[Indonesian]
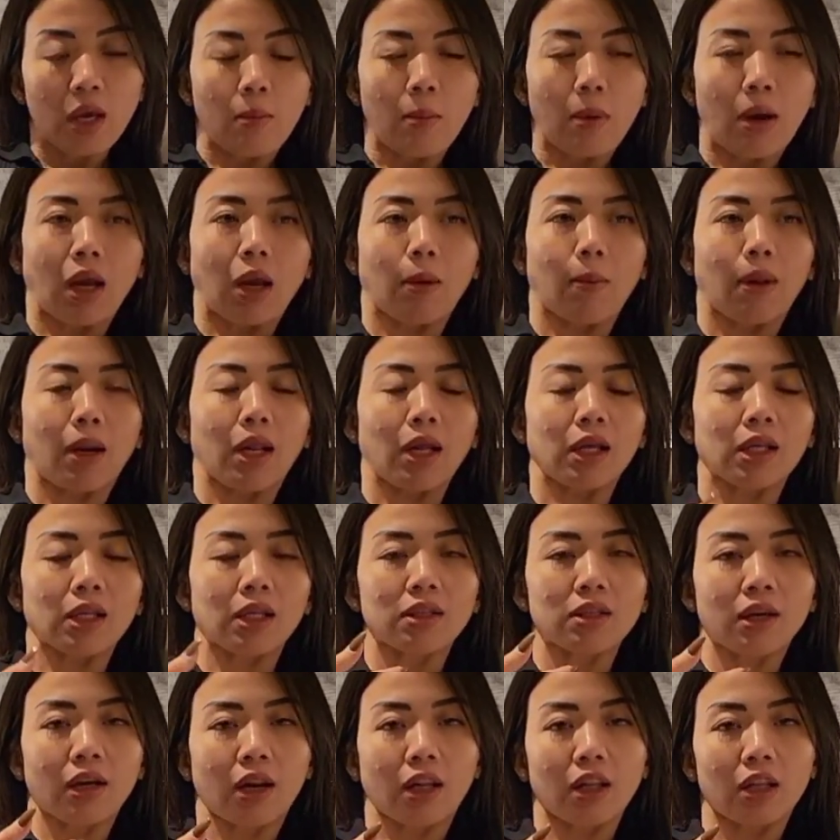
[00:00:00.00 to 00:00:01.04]
bagaimana
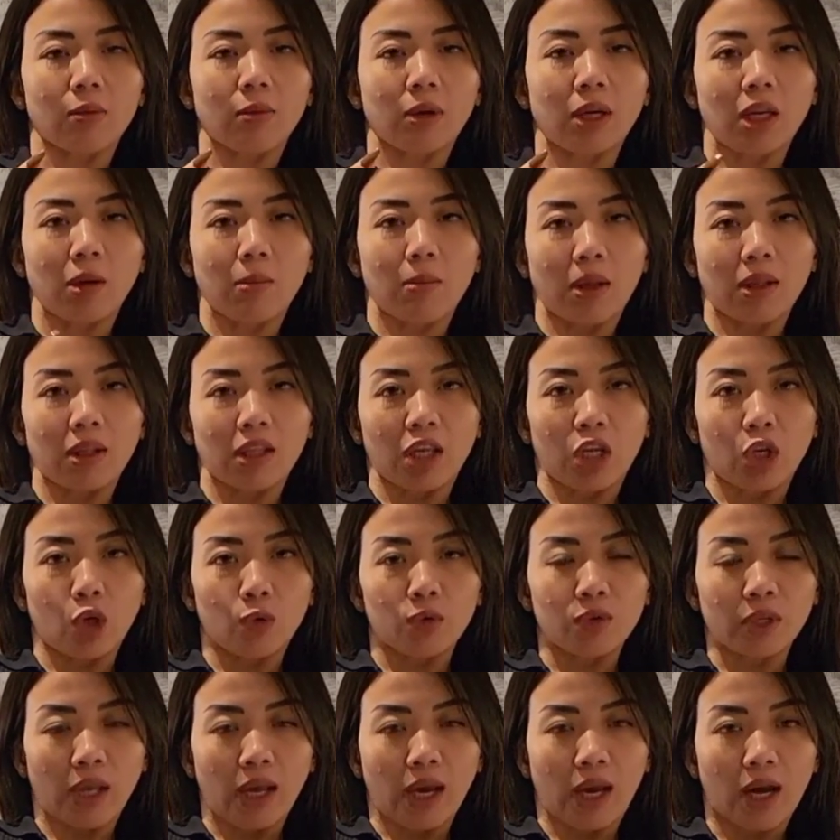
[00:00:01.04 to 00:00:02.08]
kita caranya menikmati
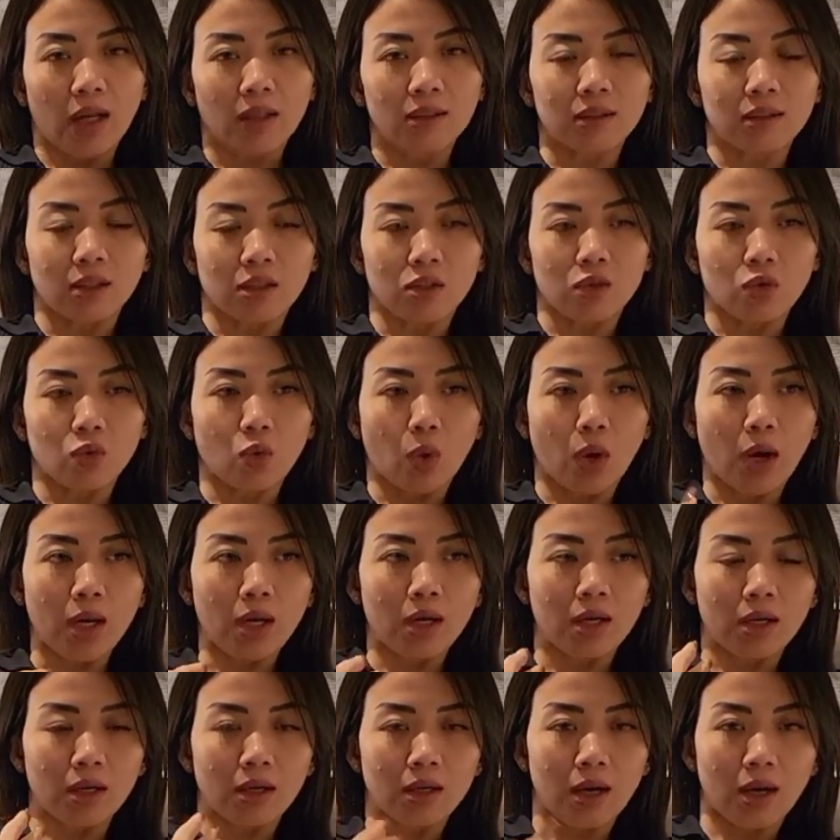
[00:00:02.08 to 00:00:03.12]
hidup sehat
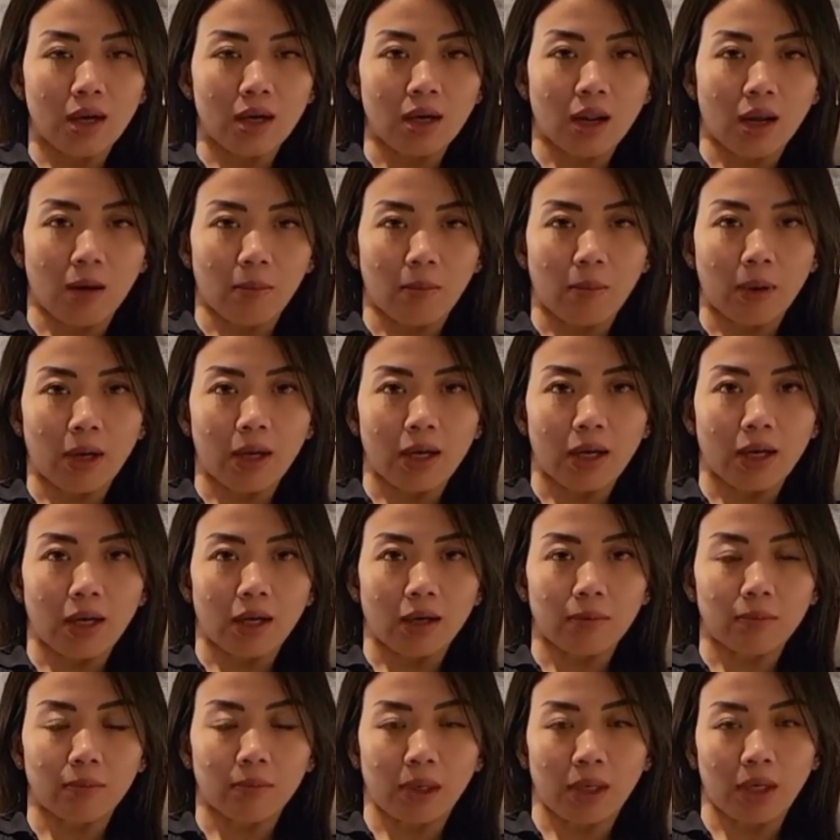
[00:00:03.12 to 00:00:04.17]
sesuai dengan apa
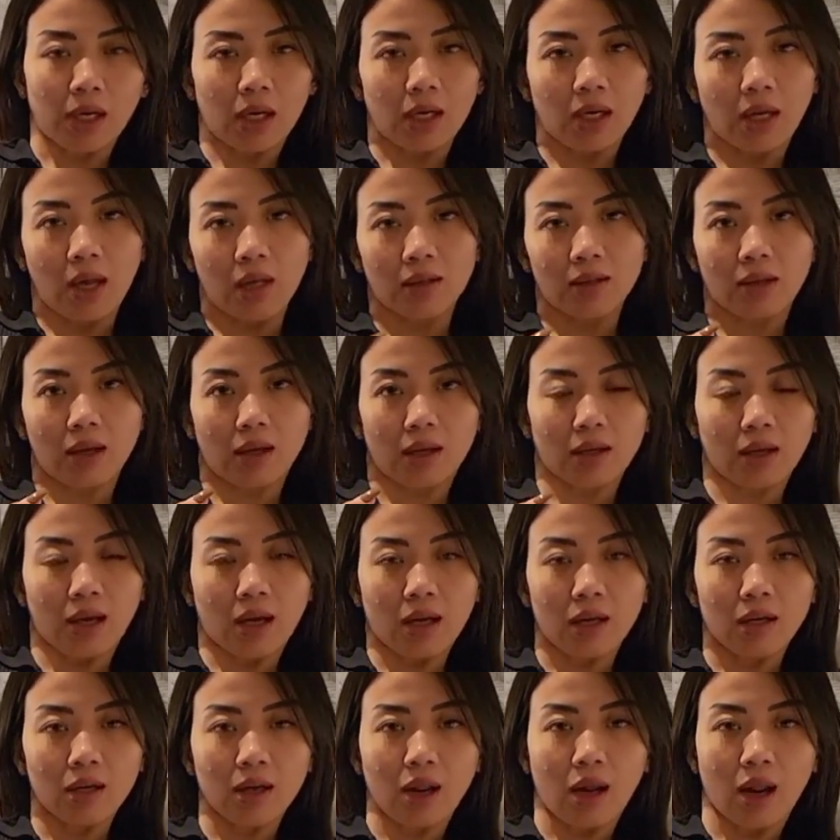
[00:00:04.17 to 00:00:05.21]
yang pernah
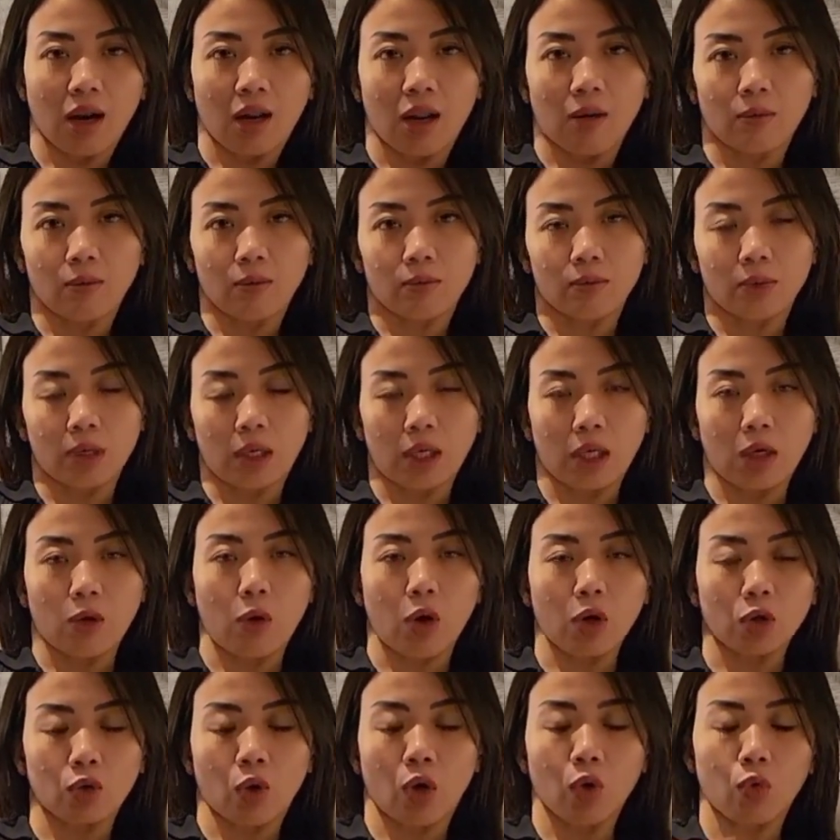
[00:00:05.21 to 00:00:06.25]
diajarkan dalam
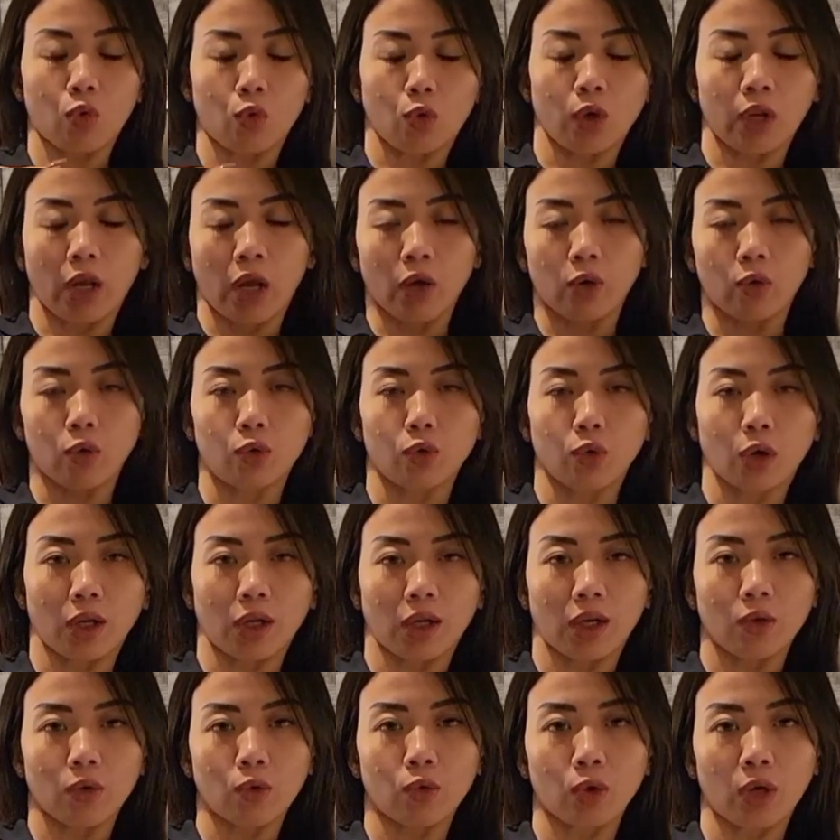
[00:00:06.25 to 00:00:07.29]
uh, waktu aku kuliah dulu
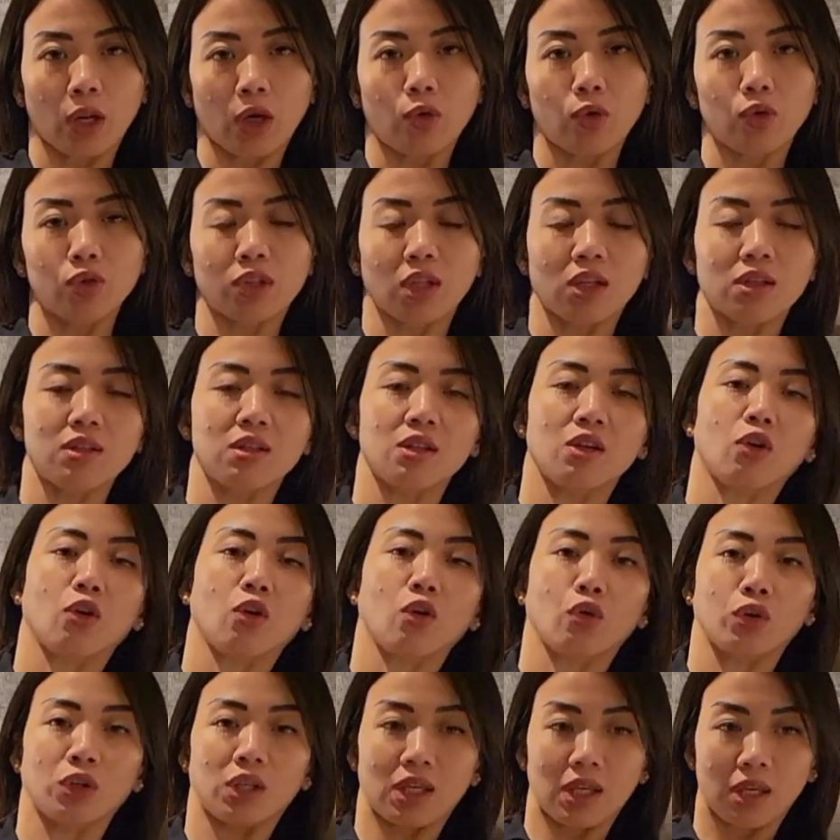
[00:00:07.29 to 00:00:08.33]
karena aku kuliah dulu kan
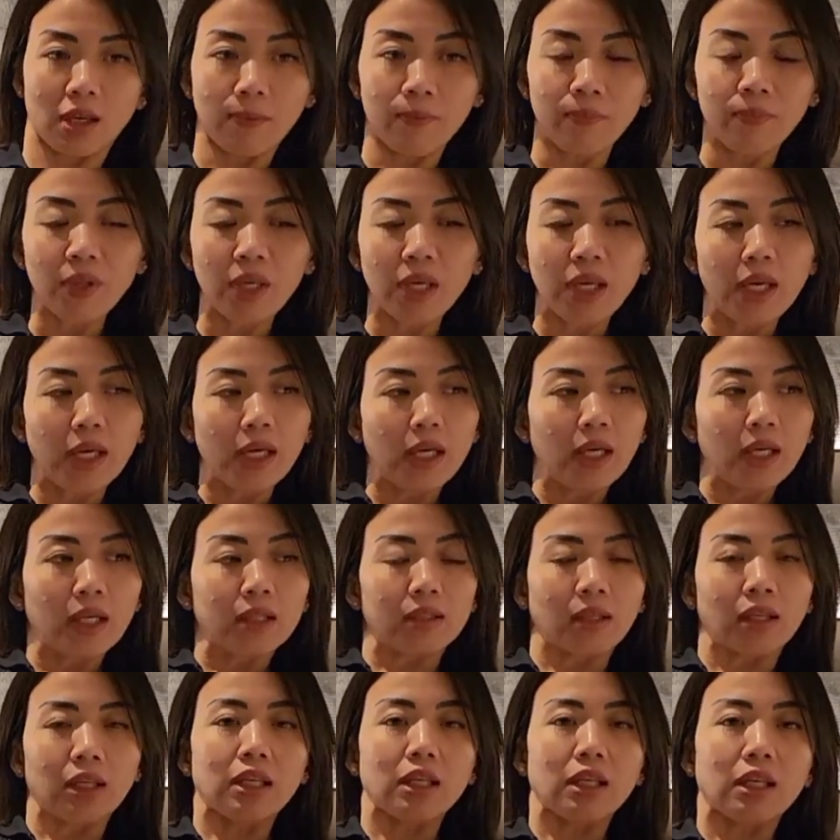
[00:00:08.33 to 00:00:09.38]
psikologi
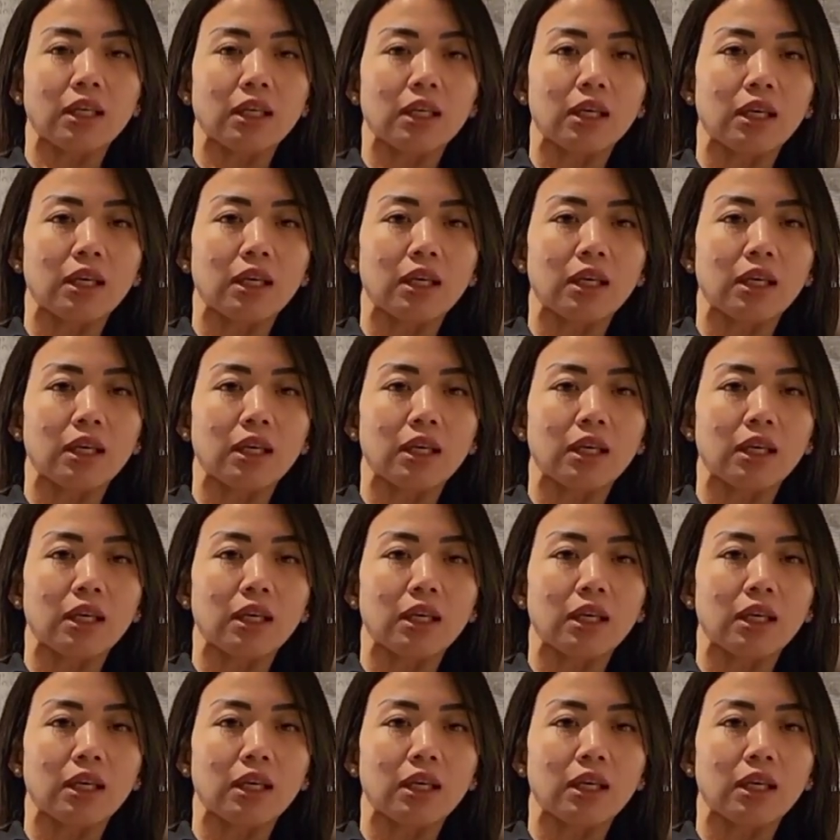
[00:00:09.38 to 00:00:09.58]
jadi